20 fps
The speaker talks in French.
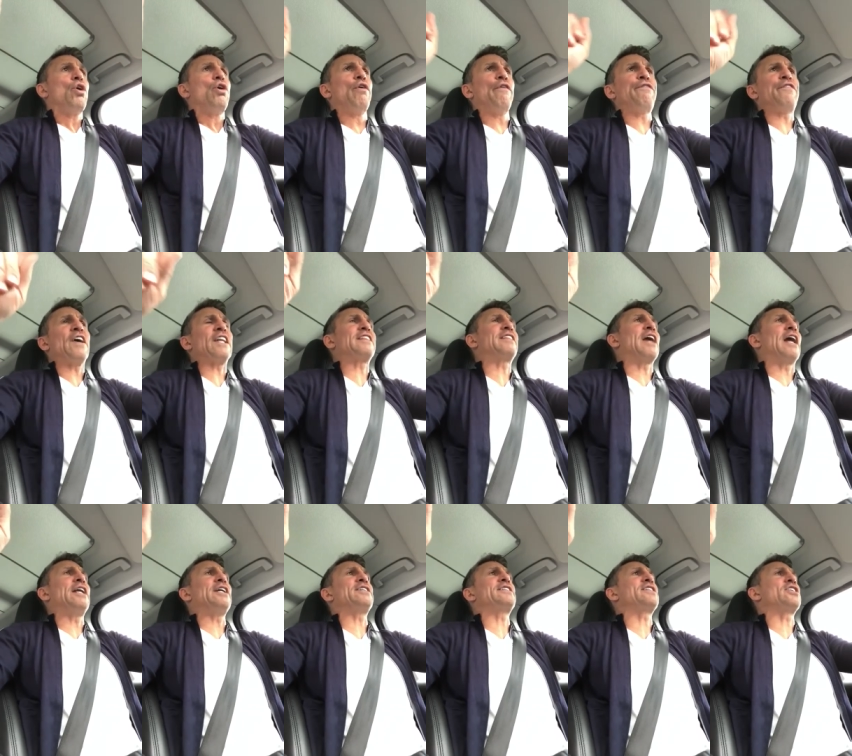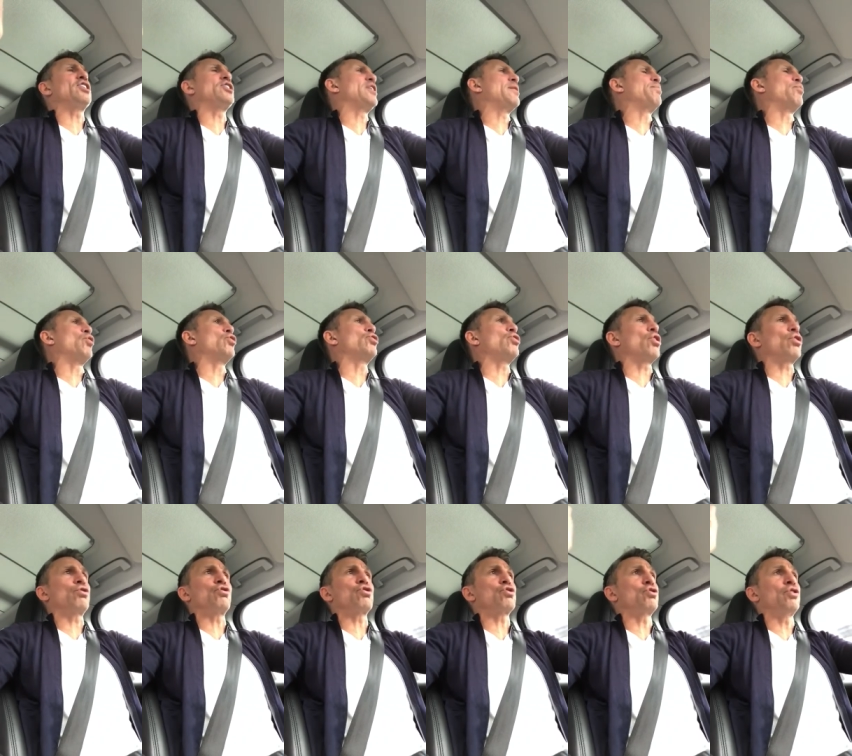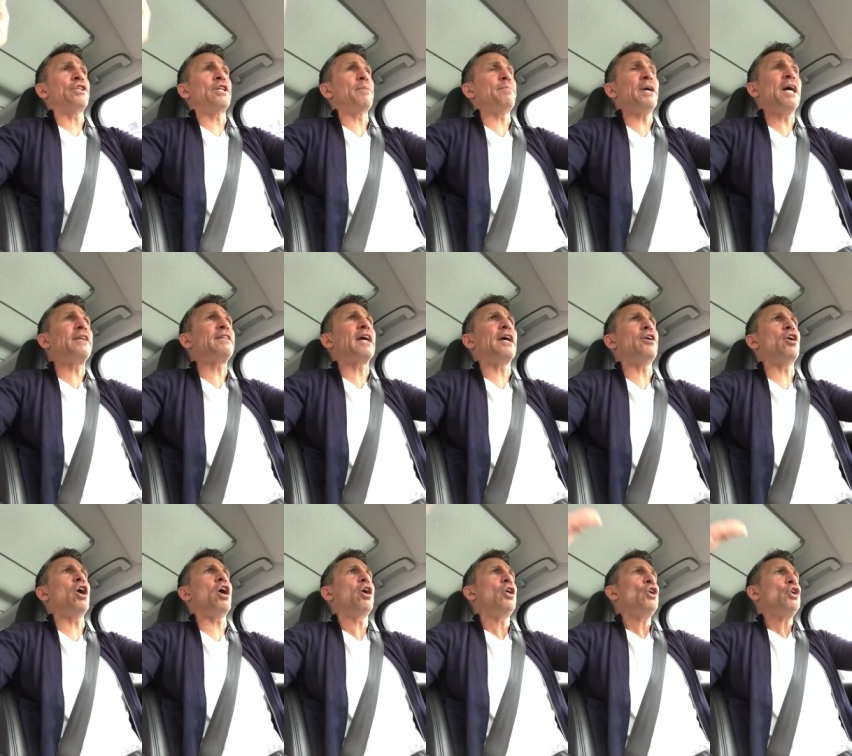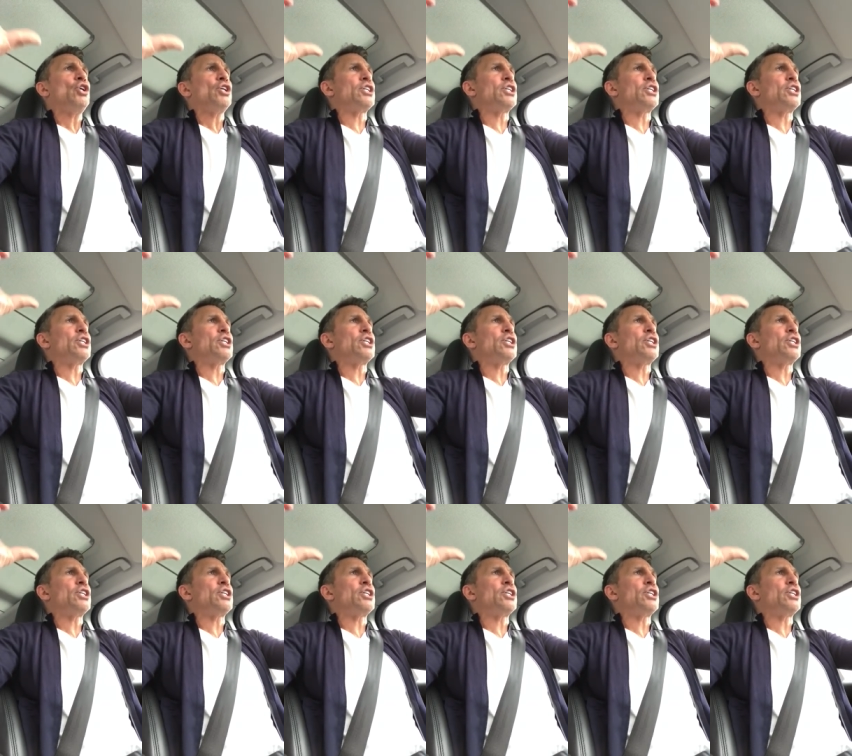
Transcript: Le fait d'aller chez des brokers que je connais bien d'ailleurs,